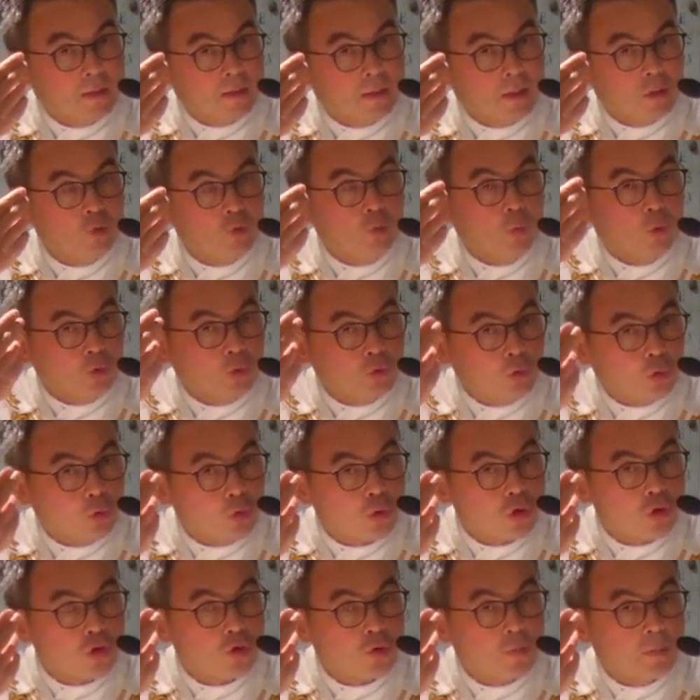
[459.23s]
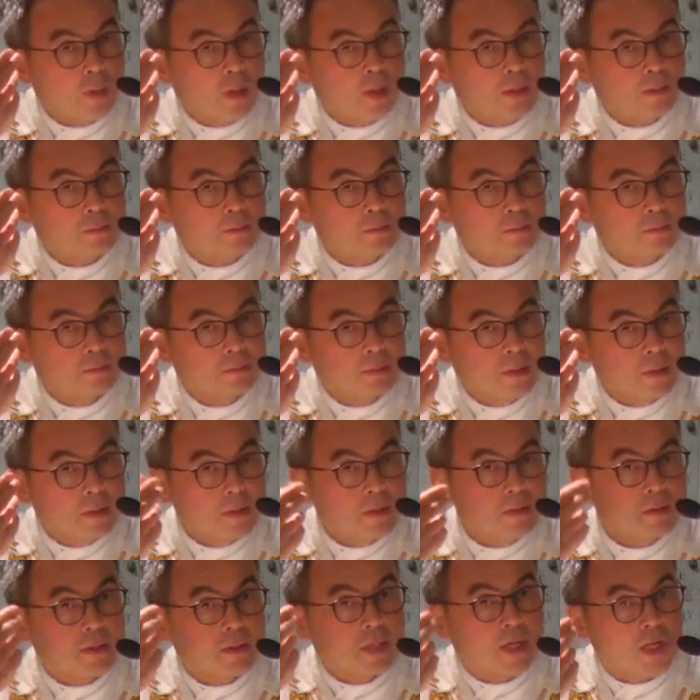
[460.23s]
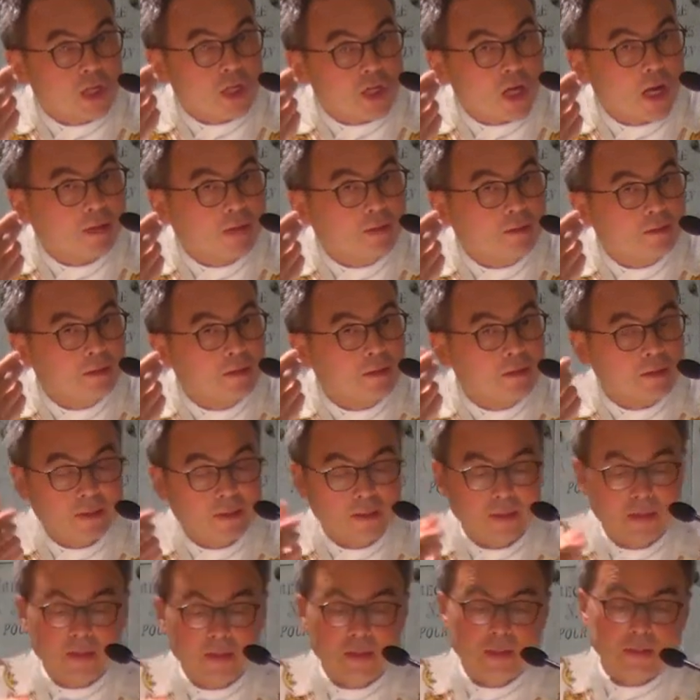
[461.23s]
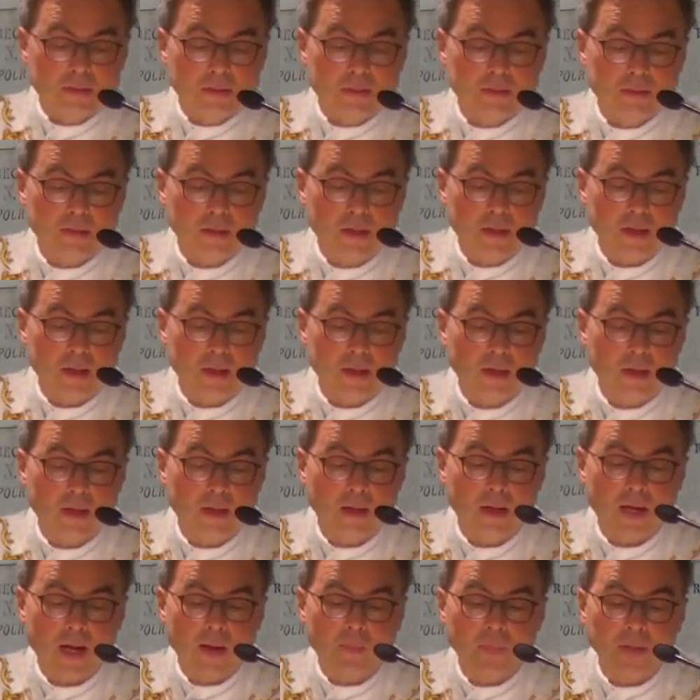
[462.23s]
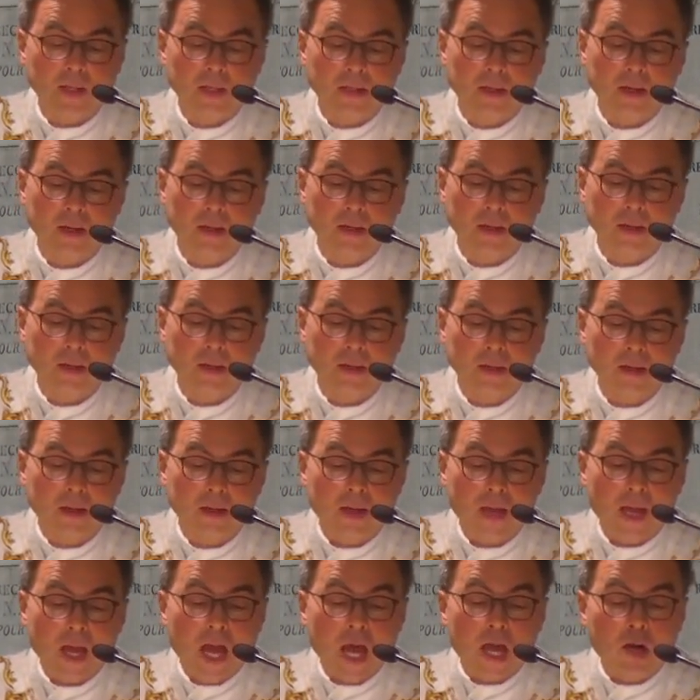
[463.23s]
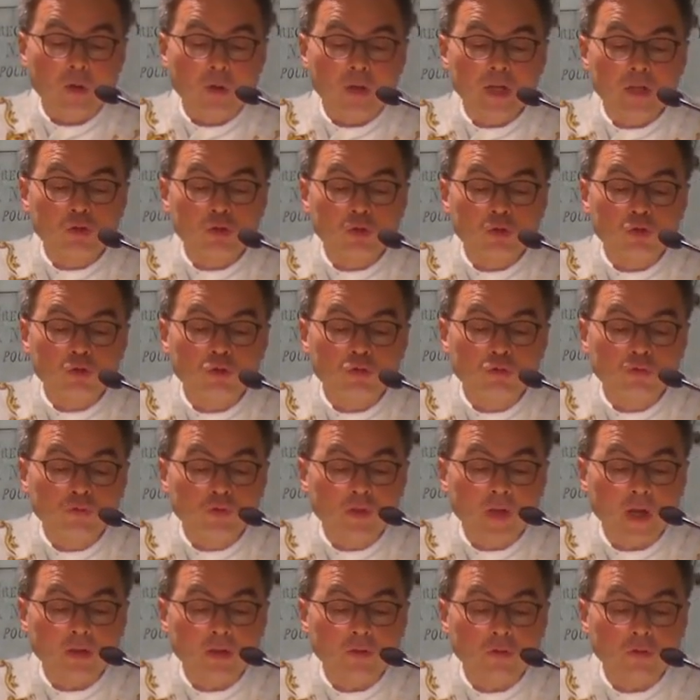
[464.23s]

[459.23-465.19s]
qui nous montre le chemin, c'est la charité, c'est la prière, alors il se souvient